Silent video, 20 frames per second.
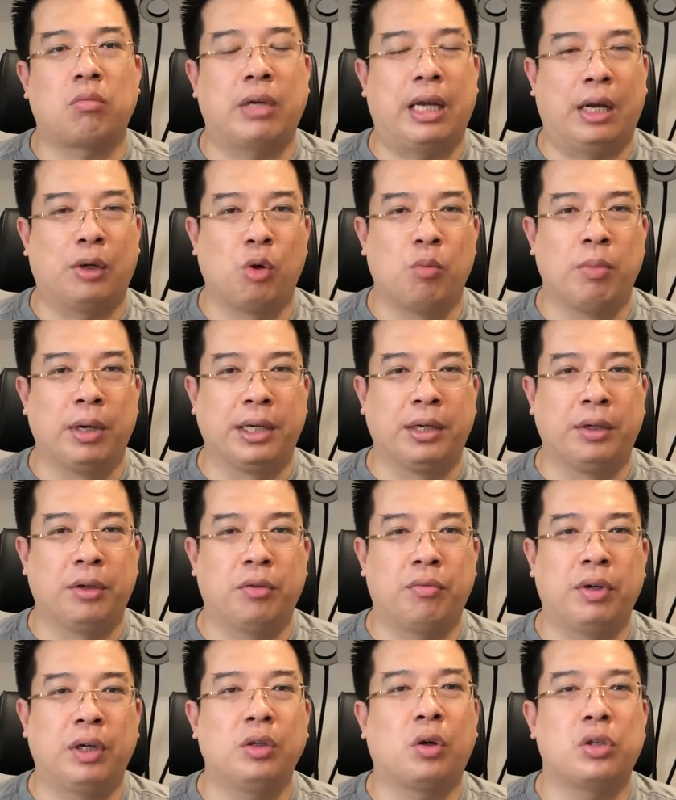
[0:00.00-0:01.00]
đen của mình nó
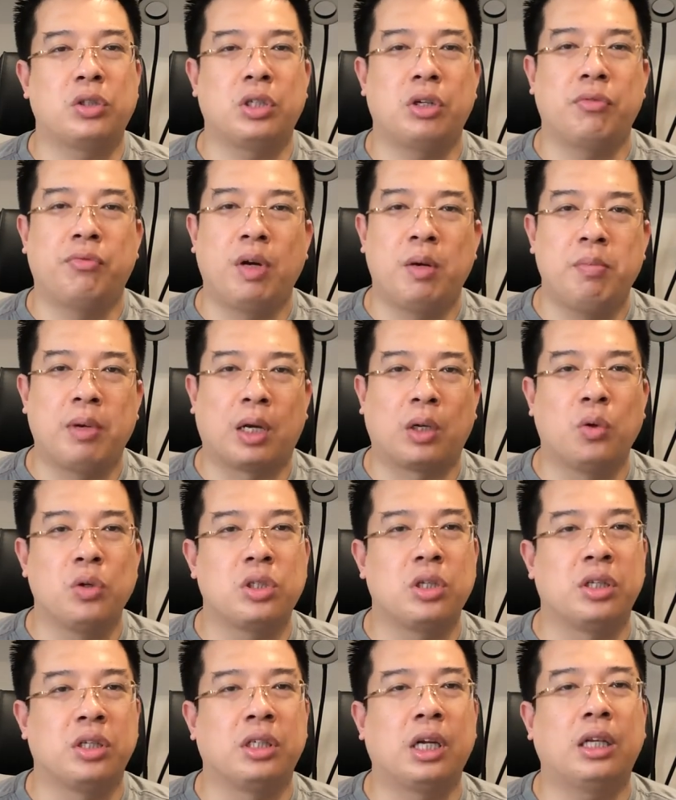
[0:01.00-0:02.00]
vẫn có sự phân biệt đối
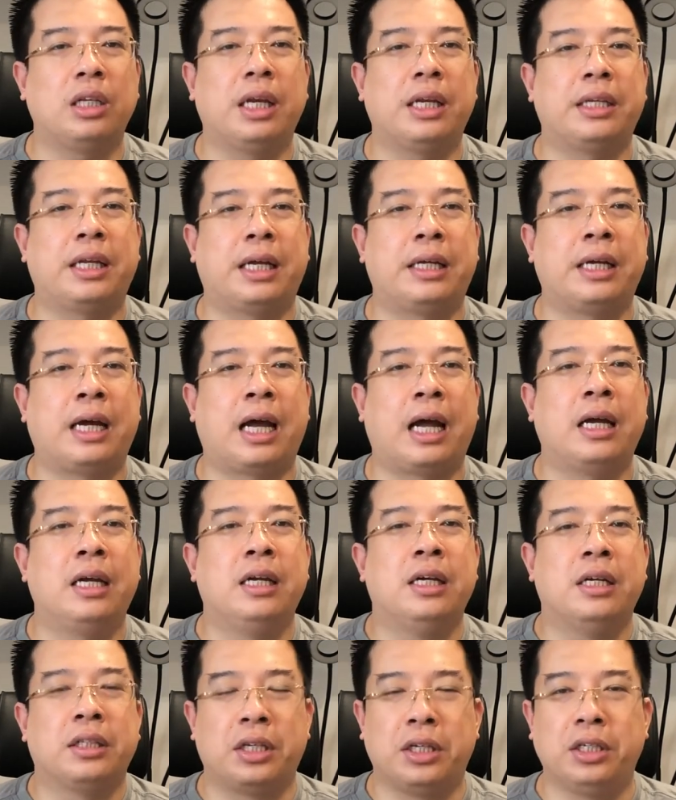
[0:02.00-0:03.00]
xử nhất định đấy anh ạ.
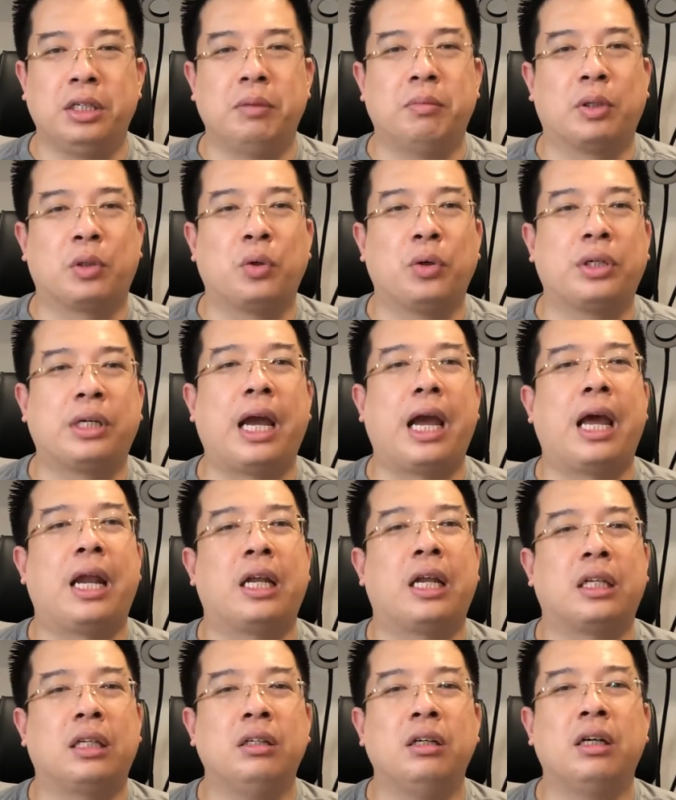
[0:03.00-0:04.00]
Thế nhưng mà thôi kệ,
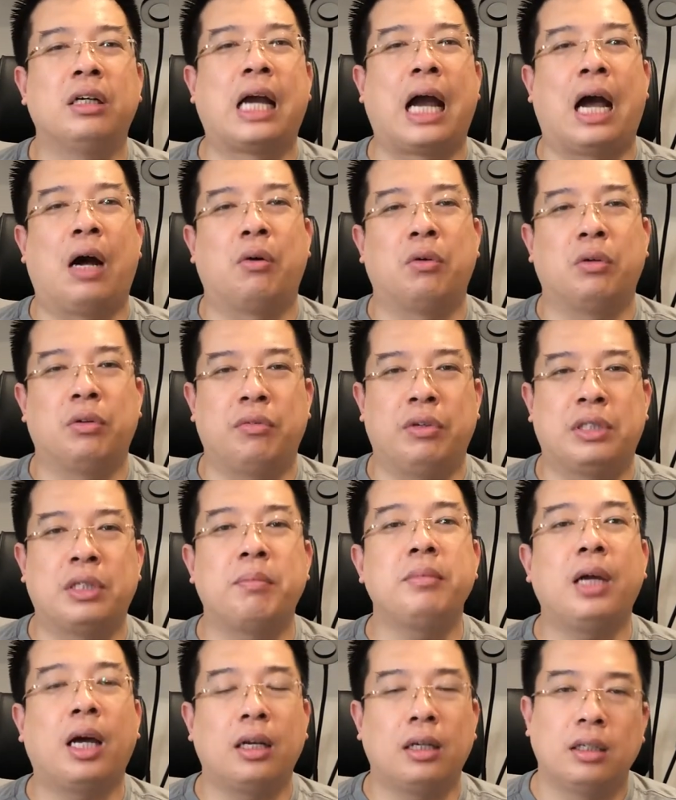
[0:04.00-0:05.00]
nó lương cao phải
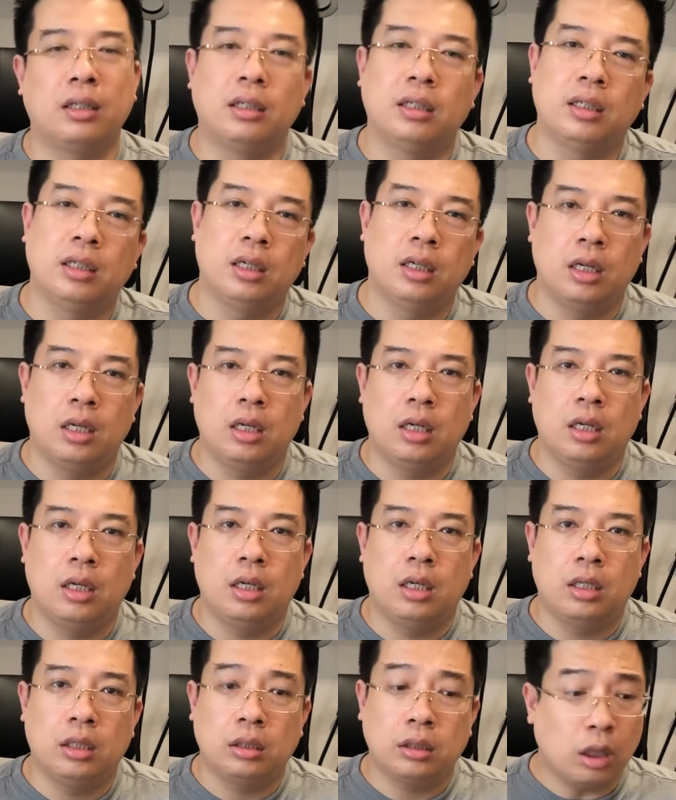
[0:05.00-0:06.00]
chấp nhận.
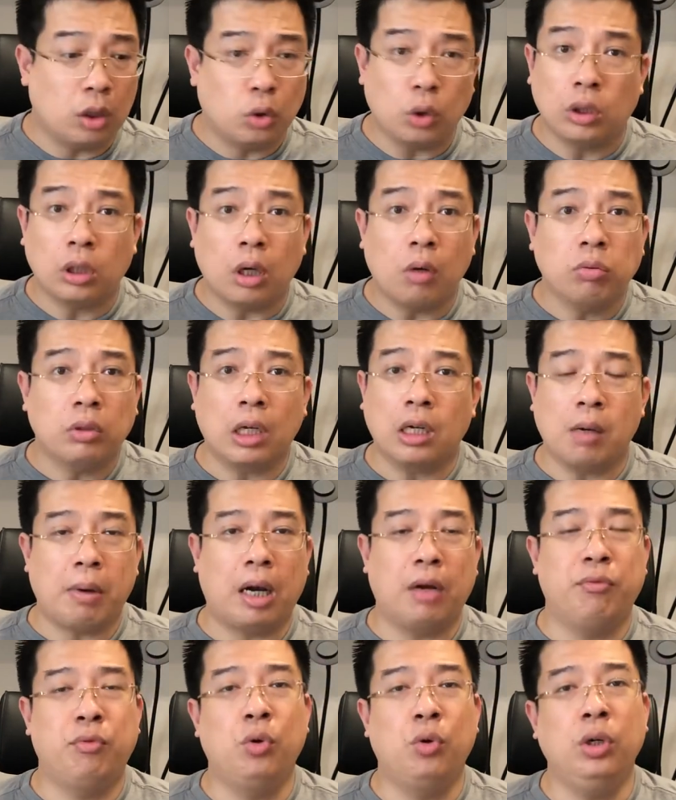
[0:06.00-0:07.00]
Tức là tôi không thấy các
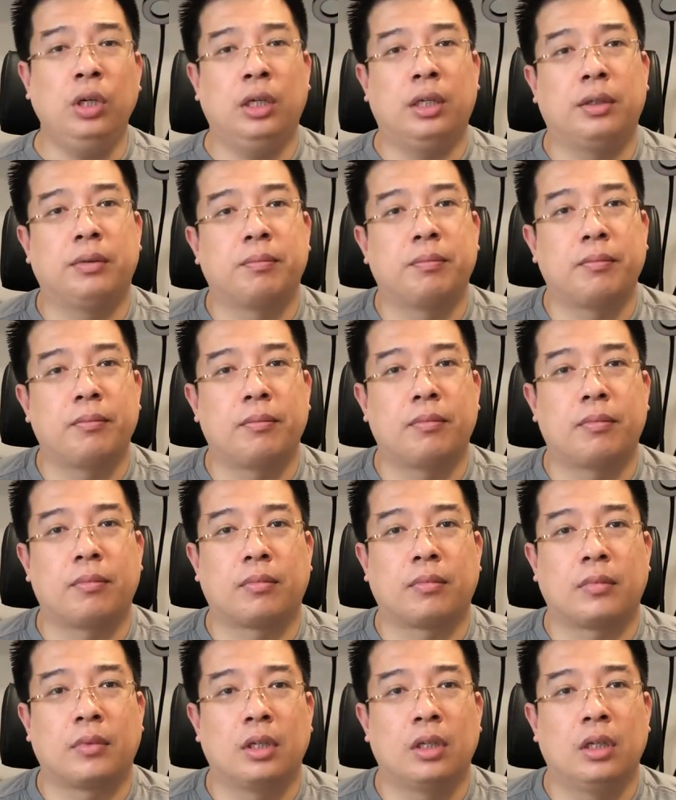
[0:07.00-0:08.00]
bạn vui,
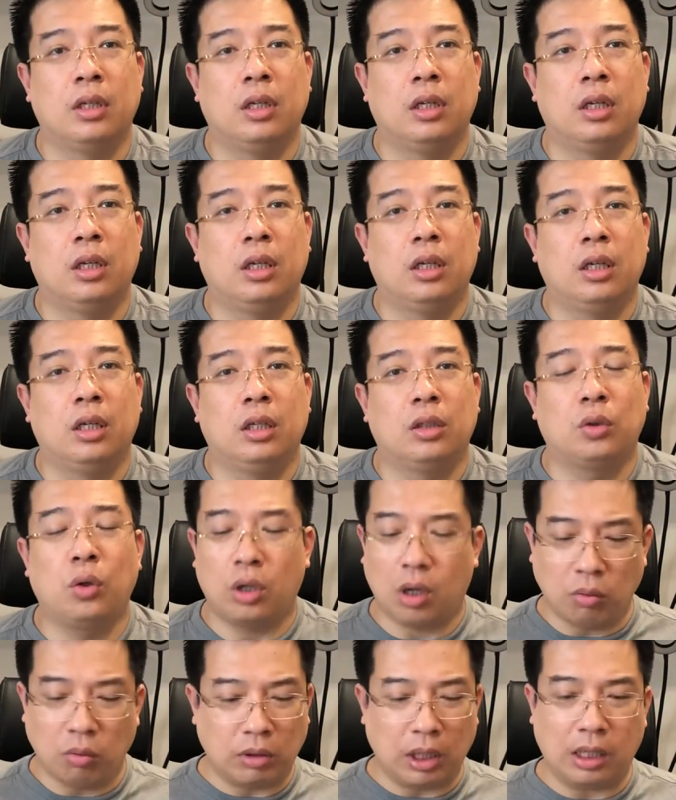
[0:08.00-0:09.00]
tôi
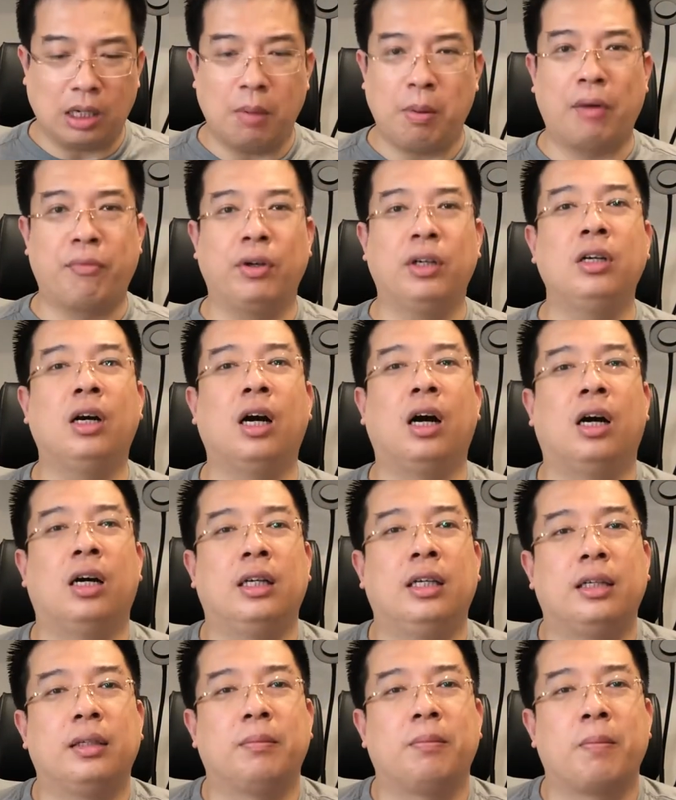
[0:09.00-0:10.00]
không thấy các bạn phấn
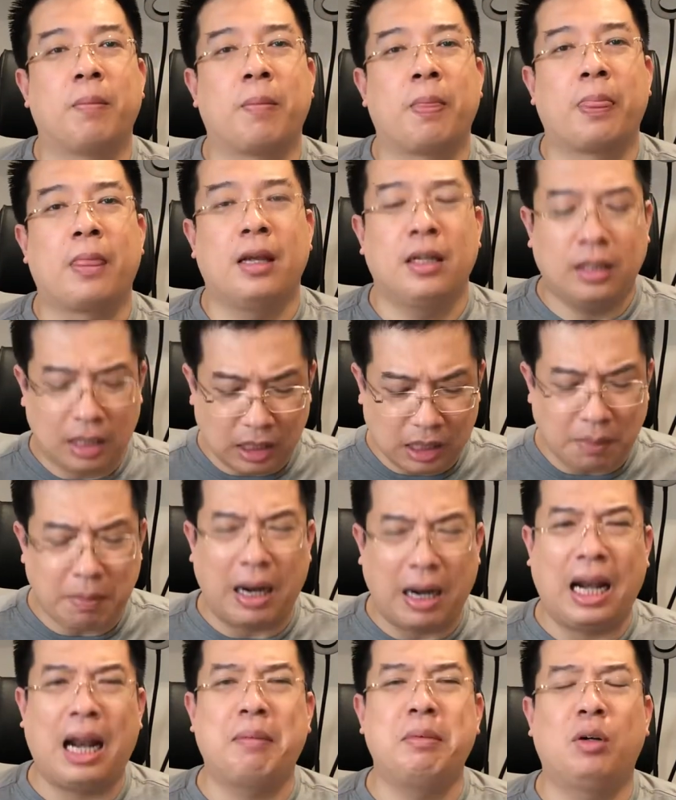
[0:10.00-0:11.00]
khởi. Thế các
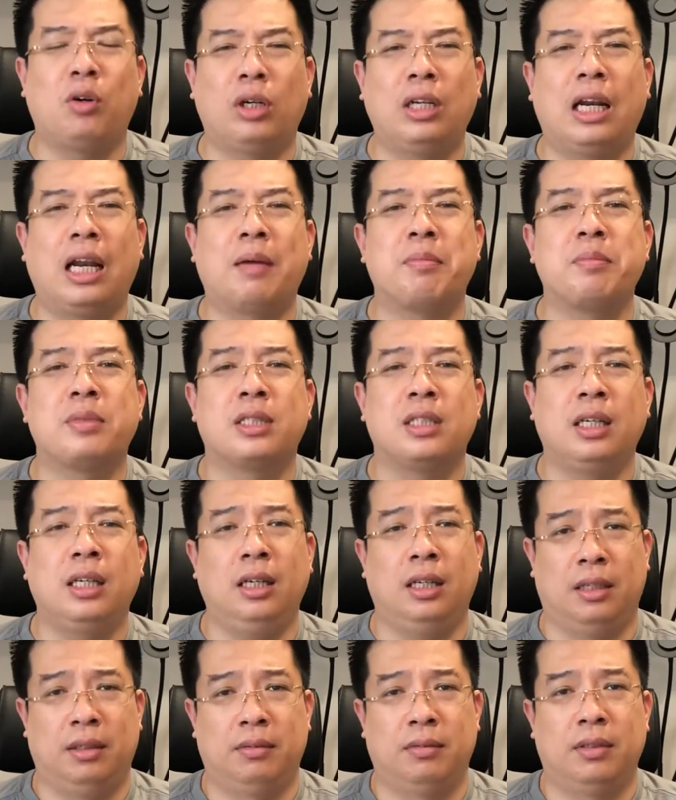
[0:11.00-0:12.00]
bạn làm điều đó để làm
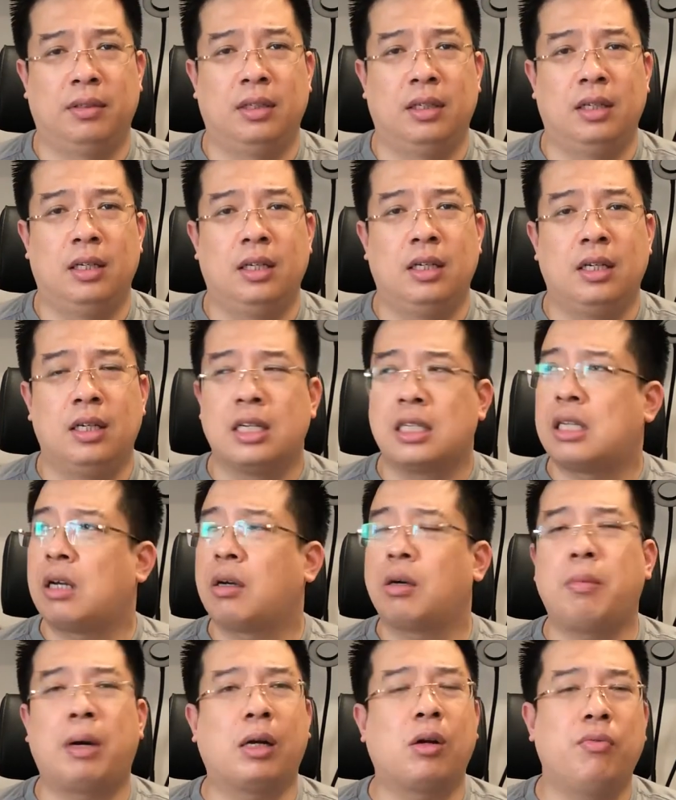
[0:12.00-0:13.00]
gì? Sao
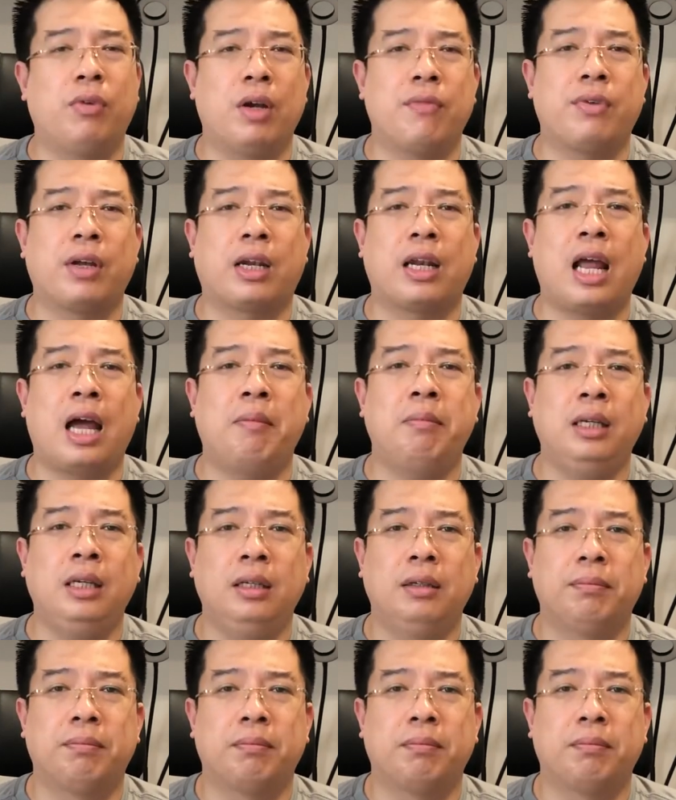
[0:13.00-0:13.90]
các bạn không về Việt Nam đi?